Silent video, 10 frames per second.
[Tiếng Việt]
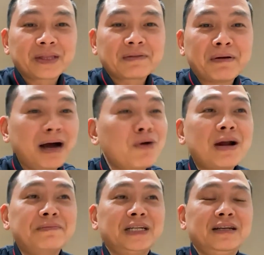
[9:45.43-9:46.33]
và bác không
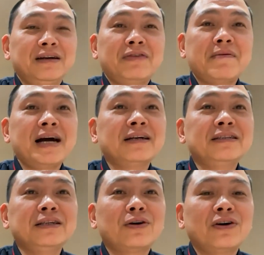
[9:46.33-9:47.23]
làm gì nữa, và bác ấy
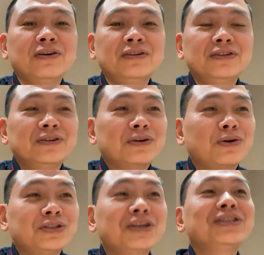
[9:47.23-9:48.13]
chỉ
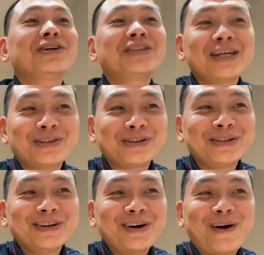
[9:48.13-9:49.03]
có chơi chờ chết thôi,
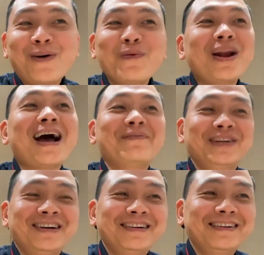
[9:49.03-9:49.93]
họ không muốn làm
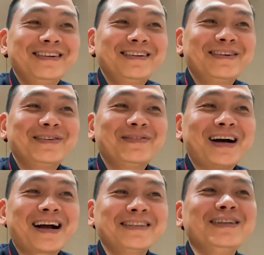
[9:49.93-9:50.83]
nữa.
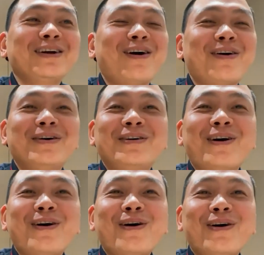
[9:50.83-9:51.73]
Và cái gì
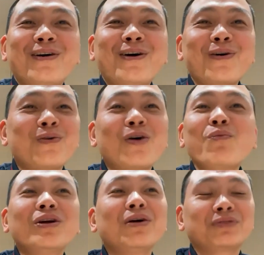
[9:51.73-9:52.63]
họ cũng không
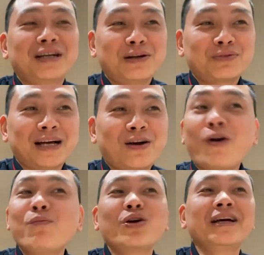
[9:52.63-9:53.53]
muốn động chân động tay, họ
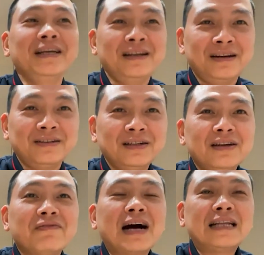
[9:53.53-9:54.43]
không muốn nghĩ nữa.
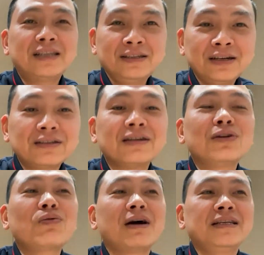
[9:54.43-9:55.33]
Và chính thức từ
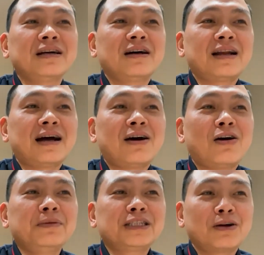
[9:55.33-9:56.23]
lúc ấy giờ là
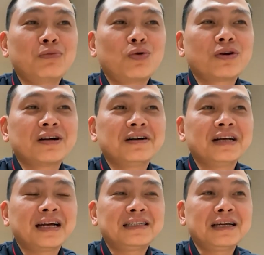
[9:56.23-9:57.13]
họ bị sống một cuộc đời
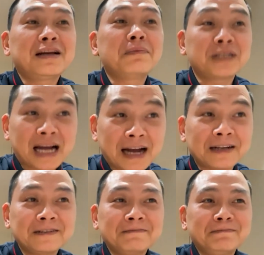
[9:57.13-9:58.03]
là chết lâm sàng.
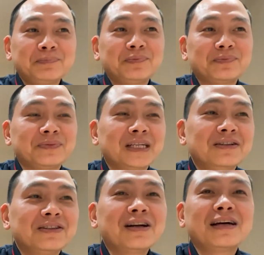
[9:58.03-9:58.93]

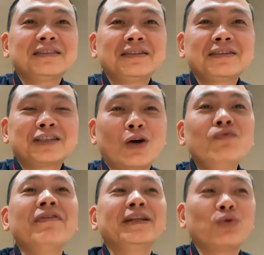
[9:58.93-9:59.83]
Tức là sống về